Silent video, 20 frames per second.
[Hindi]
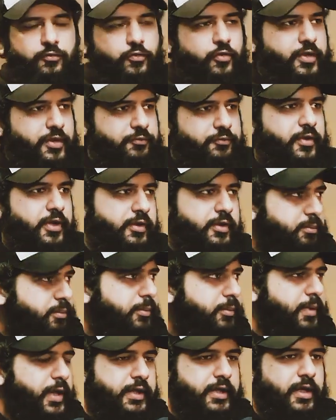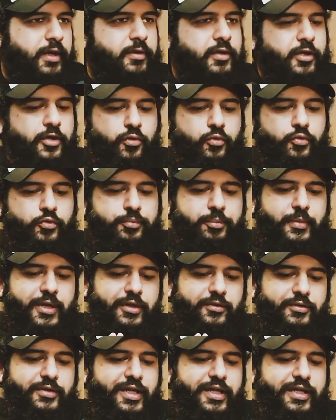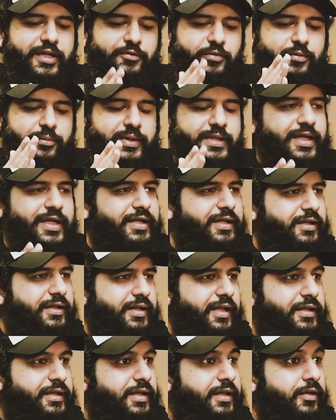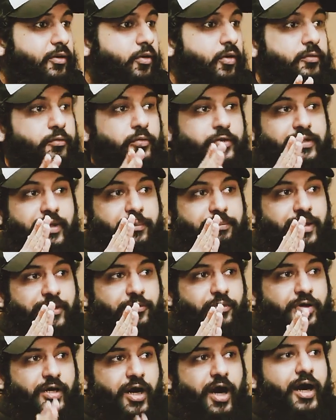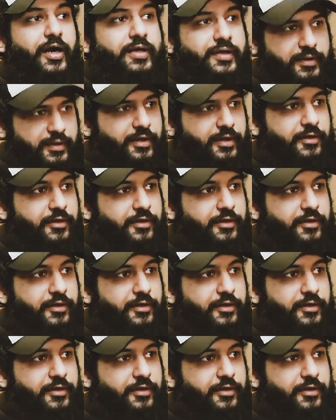वो डिफरेंट बीमारी है हम्म। उसमें ये होता है कि वो बंदा कहता है और वो जब तक वो काट